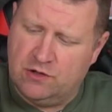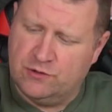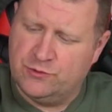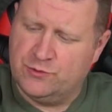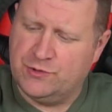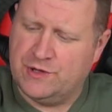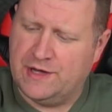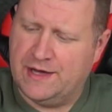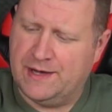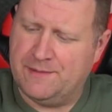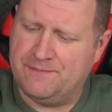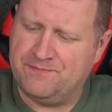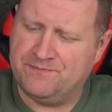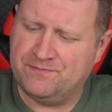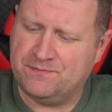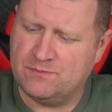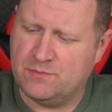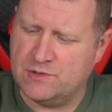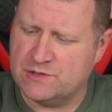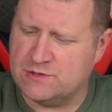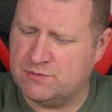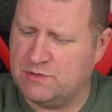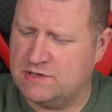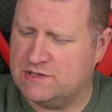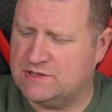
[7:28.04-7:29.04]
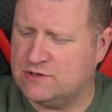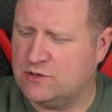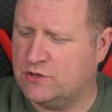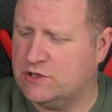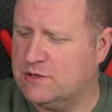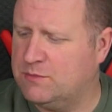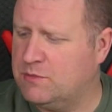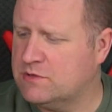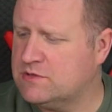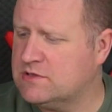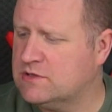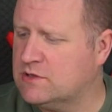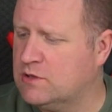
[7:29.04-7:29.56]
ląduje po złej
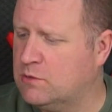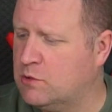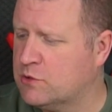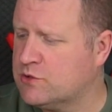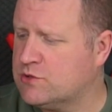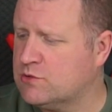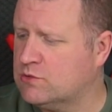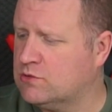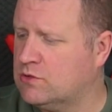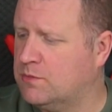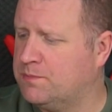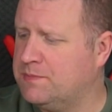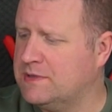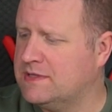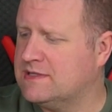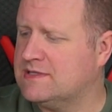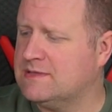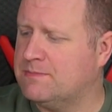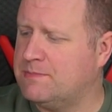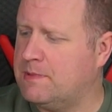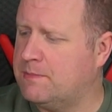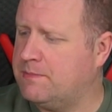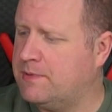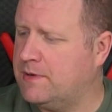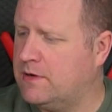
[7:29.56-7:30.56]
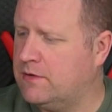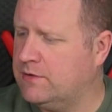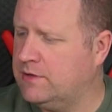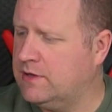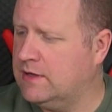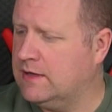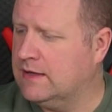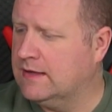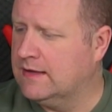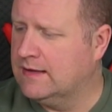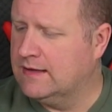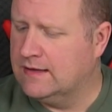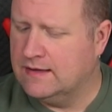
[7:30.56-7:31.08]
stronie mocy, dołączył do pizzy
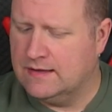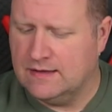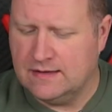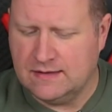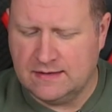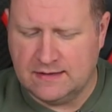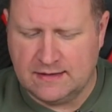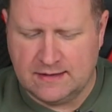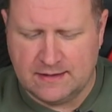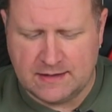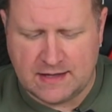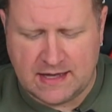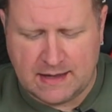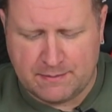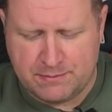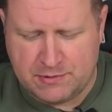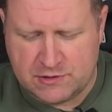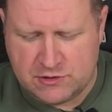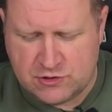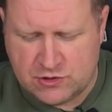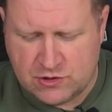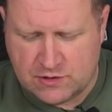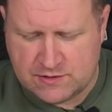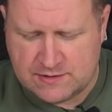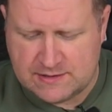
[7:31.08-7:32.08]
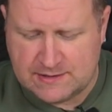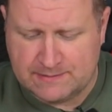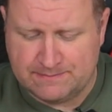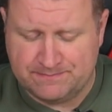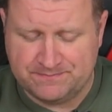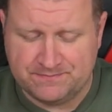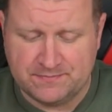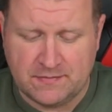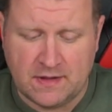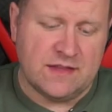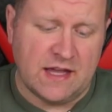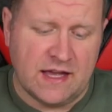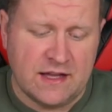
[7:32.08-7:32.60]
pepperoni i capricciozy.
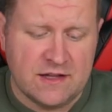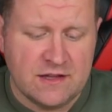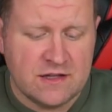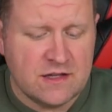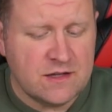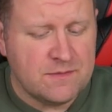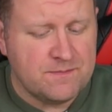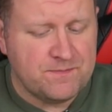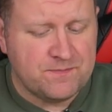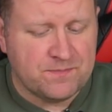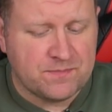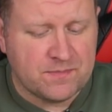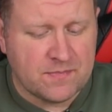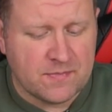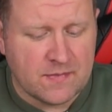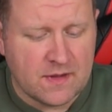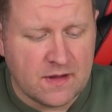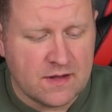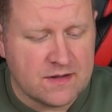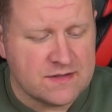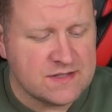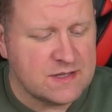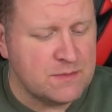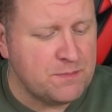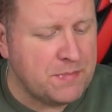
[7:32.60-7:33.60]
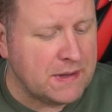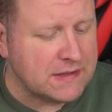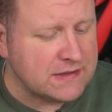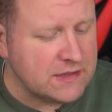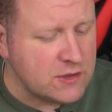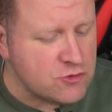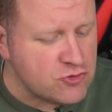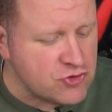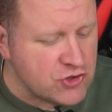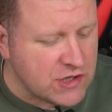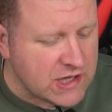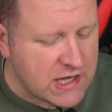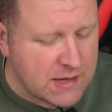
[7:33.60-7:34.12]
Ten
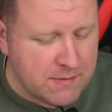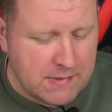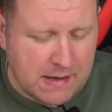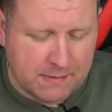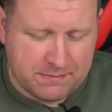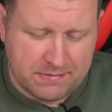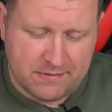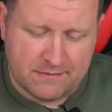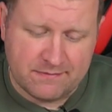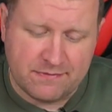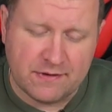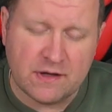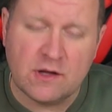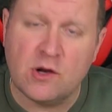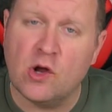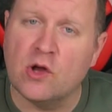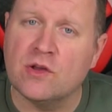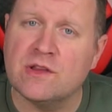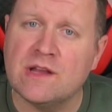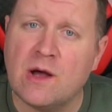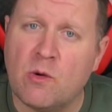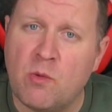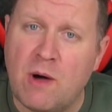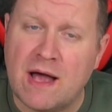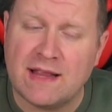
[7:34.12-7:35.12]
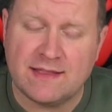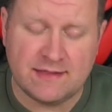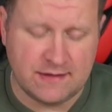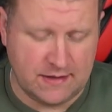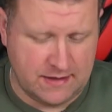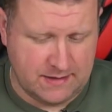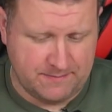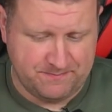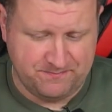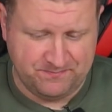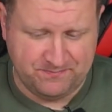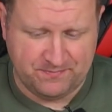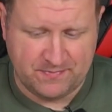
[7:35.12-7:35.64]
sympatyczny kebab wygląda
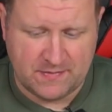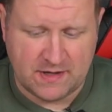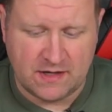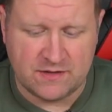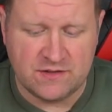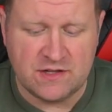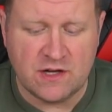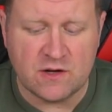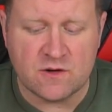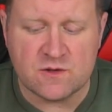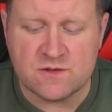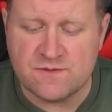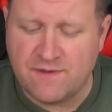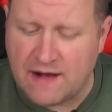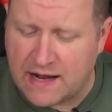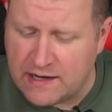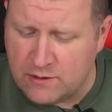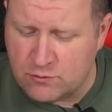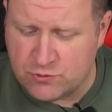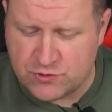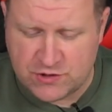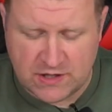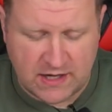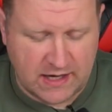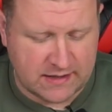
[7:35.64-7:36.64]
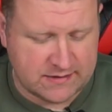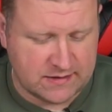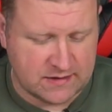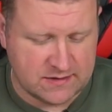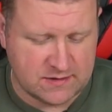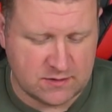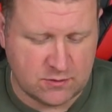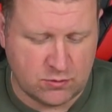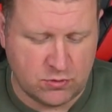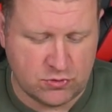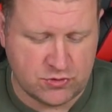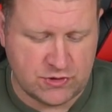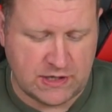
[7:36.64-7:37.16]
ładnie. Nie rozwalił się jak ten
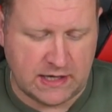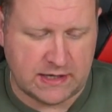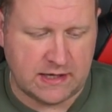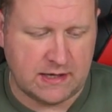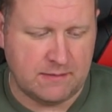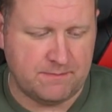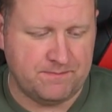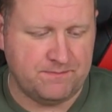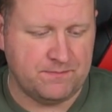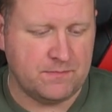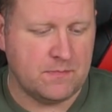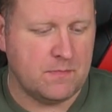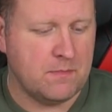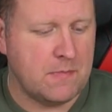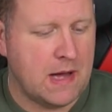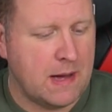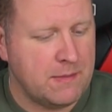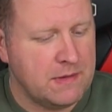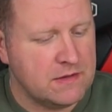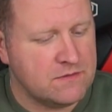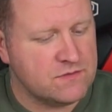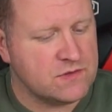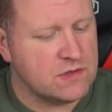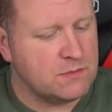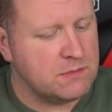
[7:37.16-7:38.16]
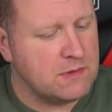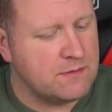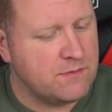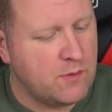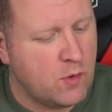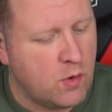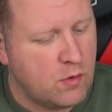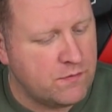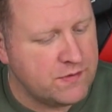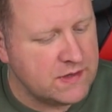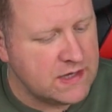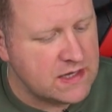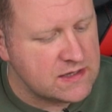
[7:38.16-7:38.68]
z kurczakiem. Ma mieć sobie
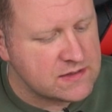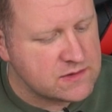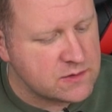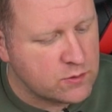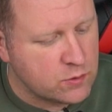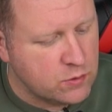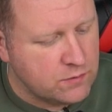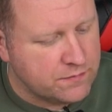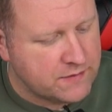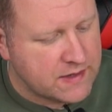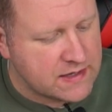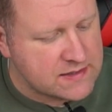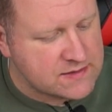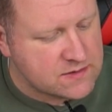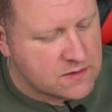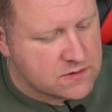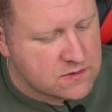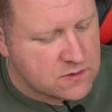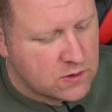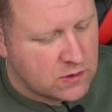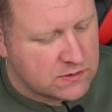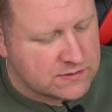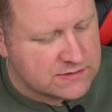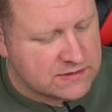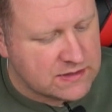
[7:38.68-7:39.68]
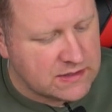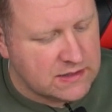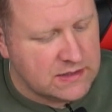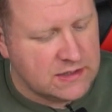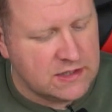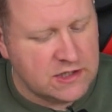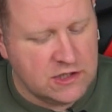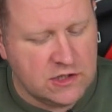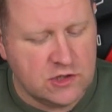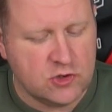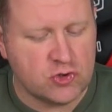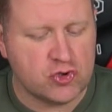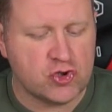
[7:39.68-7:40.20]
wołowinę, surówkę, sos ostry
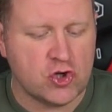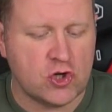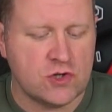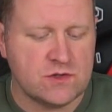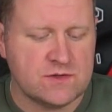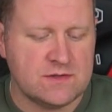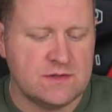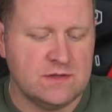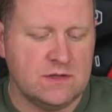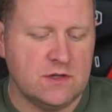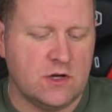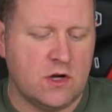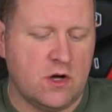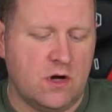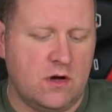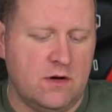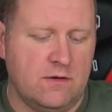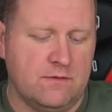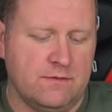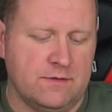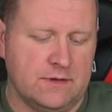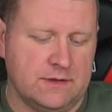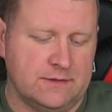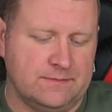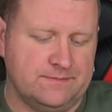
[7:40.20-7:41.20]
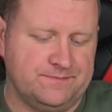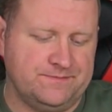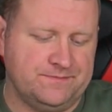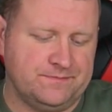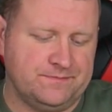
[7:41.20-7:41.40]
i czosnkowy.